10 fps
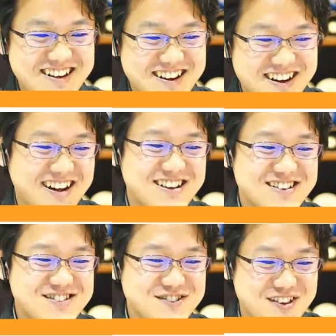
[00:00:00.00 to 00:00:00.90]
あ、
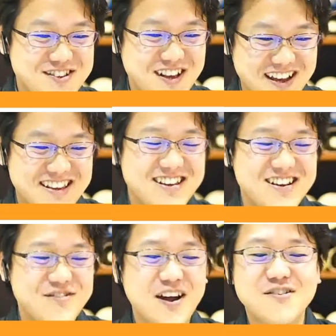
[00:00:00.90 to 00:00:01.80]
そうです。はい。
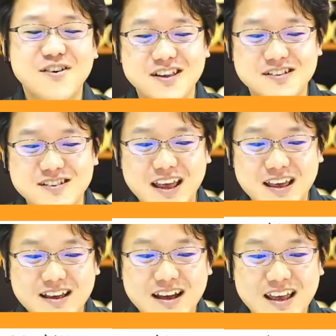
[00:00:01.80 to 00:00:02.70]
リファインの方ですね。
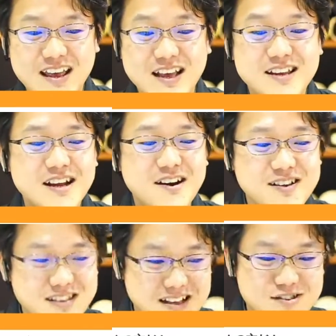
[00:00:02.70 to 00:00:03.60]
えー、谷
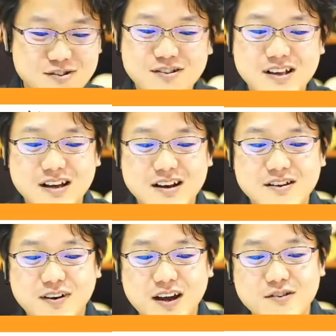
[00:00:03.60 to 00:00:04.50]
川さんという方が
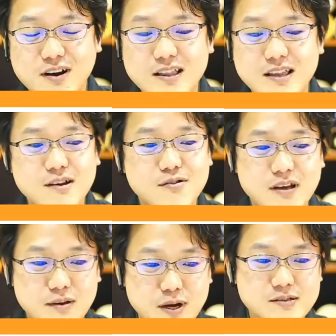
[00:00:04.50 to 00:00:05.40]
リファインの方でご
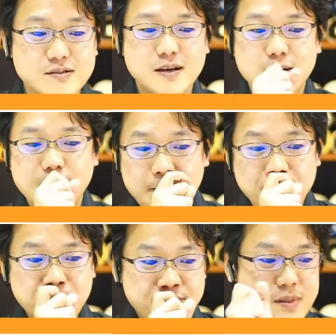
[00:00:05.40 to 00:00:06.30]
ざいます。
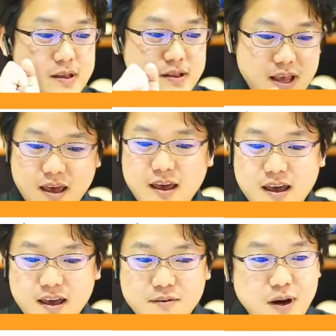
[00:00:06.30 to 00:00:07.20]
で、
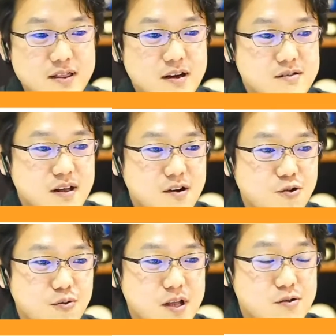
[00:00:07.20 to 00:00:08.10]
え今、たくさん
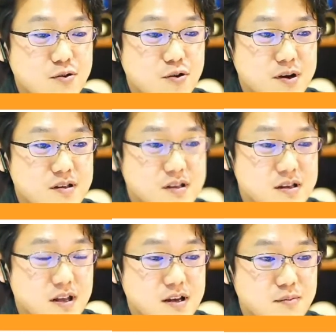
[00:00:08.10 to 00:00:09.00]
コメントを読ませてい
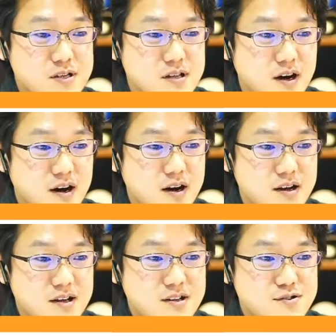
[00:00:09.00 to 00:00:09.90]
ただきました。あ、
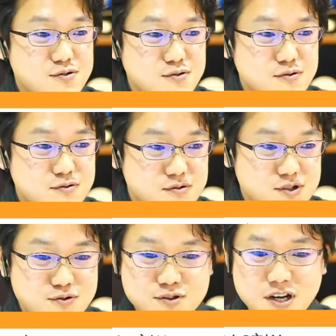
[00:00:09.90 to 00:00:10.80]
ちょっとずつ視
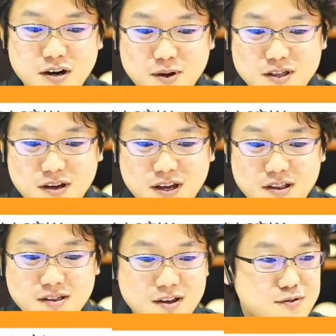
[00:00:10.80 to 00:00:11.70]
聴者がまた減っ
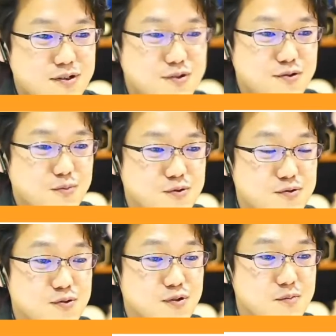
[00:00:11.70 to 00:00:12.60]
ていくっていうのも
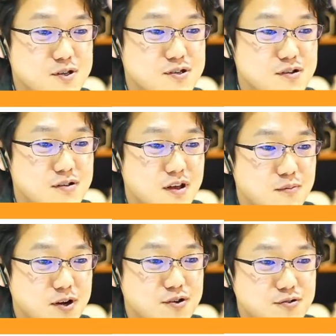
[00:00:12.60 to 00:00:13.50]
ちょっと寂しいですね。
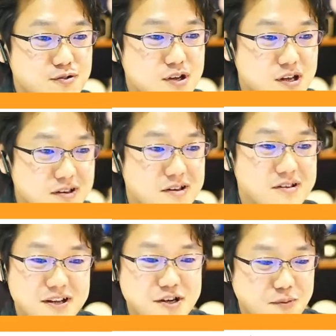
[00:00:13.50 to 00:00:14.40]
9人に
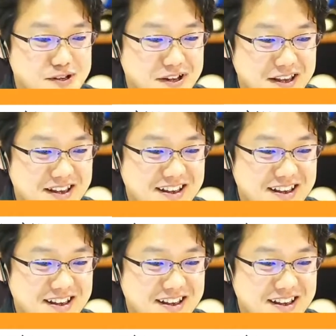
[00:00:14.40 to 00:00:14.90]
なっちゃいましたね。